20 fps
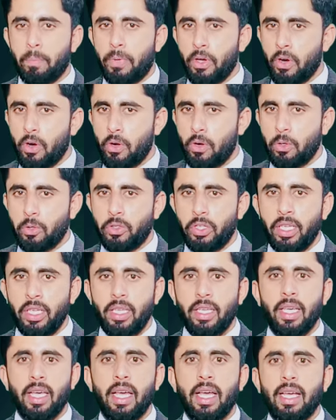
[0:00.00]
बायोलॉजी
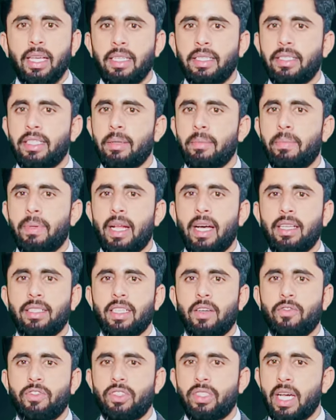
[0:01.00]
इज ए
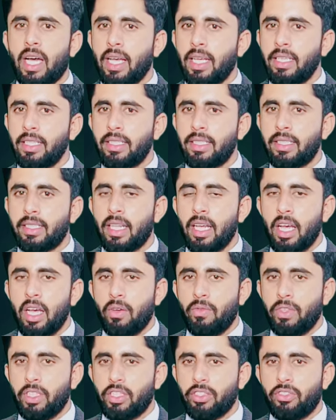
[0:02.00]
ब्रांच ऑफ साइंस
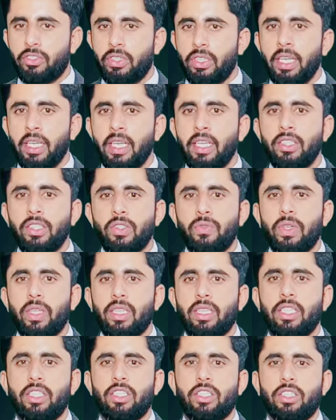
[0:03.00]
विच डील्स
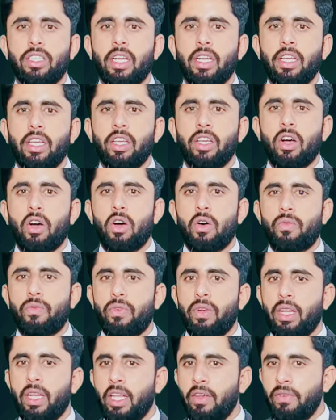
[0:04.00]
विद द स्टडी ऑफ
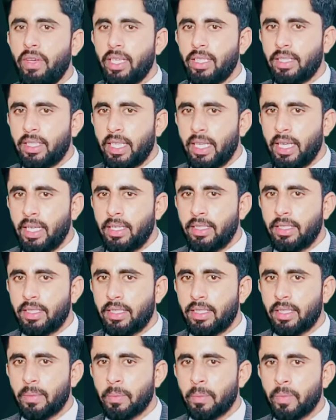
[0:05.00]
लिविंग
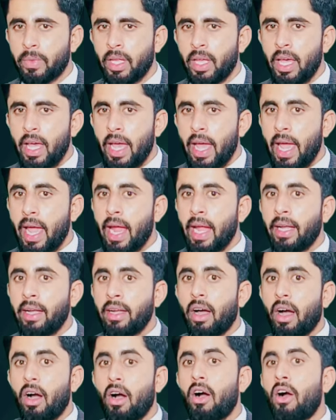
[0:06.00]
थिंग्स
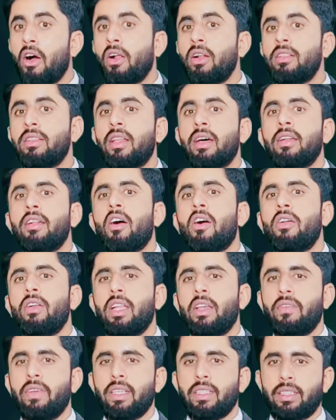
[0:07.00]
एंड ऑल द
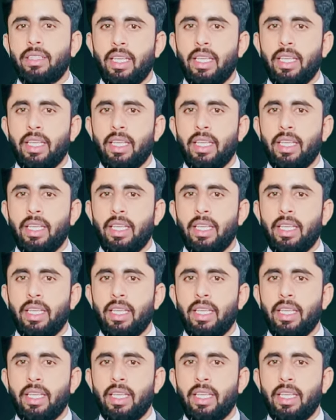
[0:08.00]
नॉन लिविंग